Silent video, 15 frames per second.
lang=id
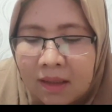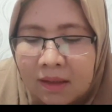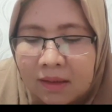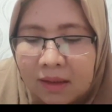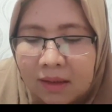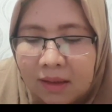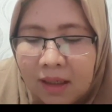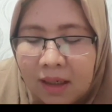
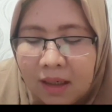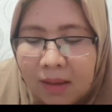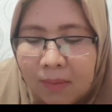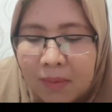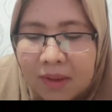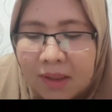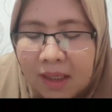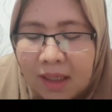serta
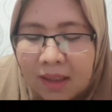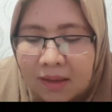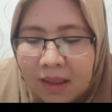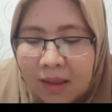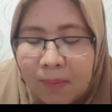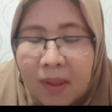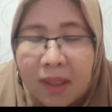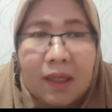akan
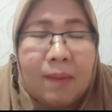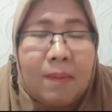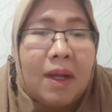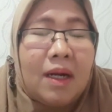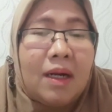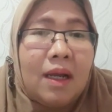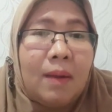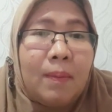menjelaskan
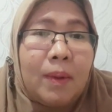bagaimana